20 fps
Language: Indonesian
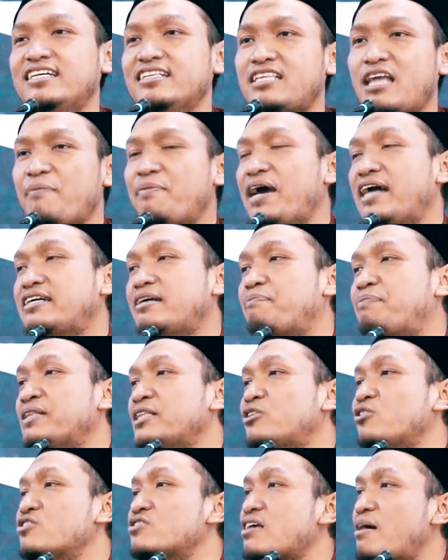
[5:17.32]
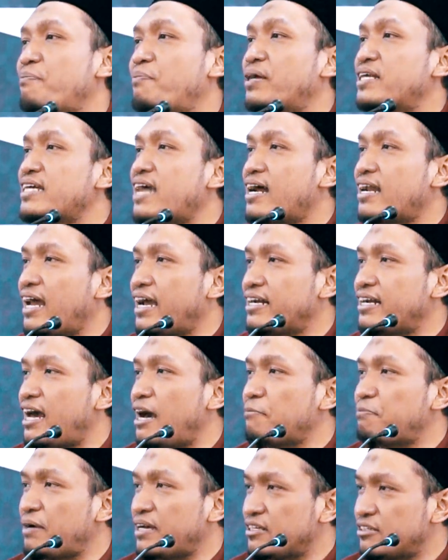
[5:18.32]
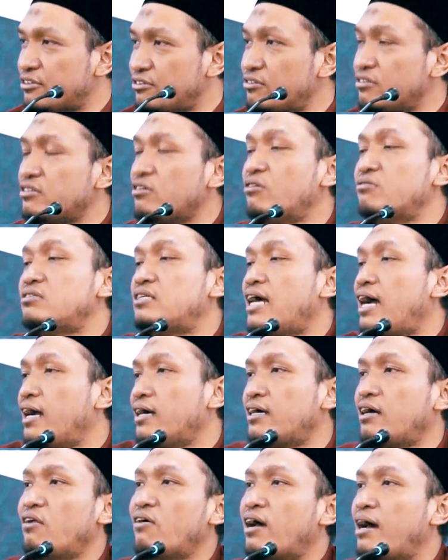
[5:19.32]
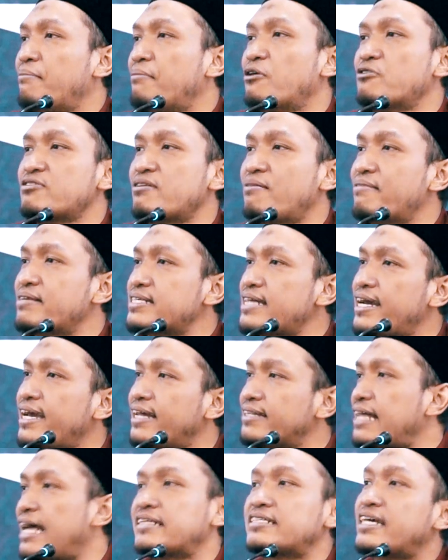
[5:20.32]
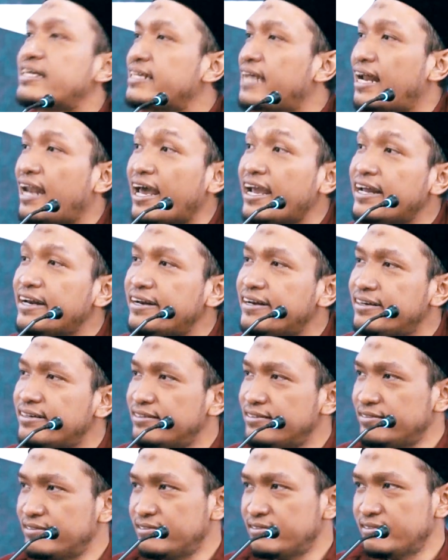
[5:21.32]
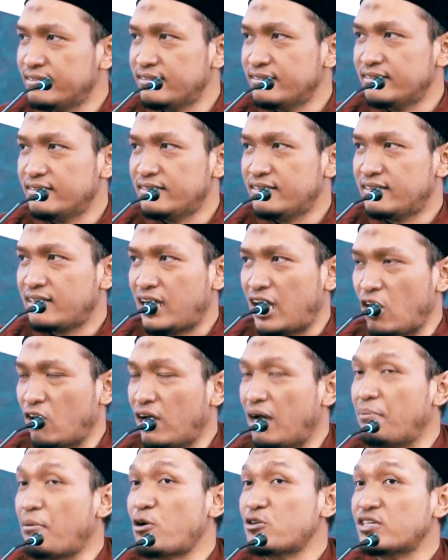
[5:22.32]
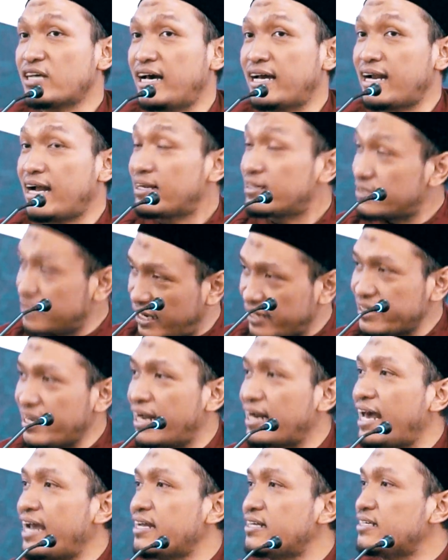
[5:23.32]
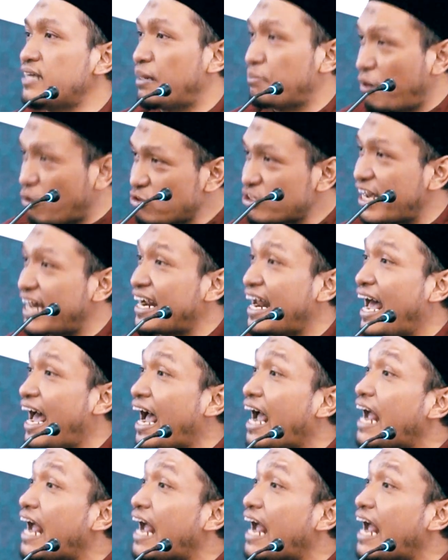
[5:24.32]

Tapi ada bentuk sabar yang lain, apa itu? Ya udah kalau nggak mau sama saya tak cari yang lain. Kalau nggak mau sekarang cari yang lain, yang mau sekarang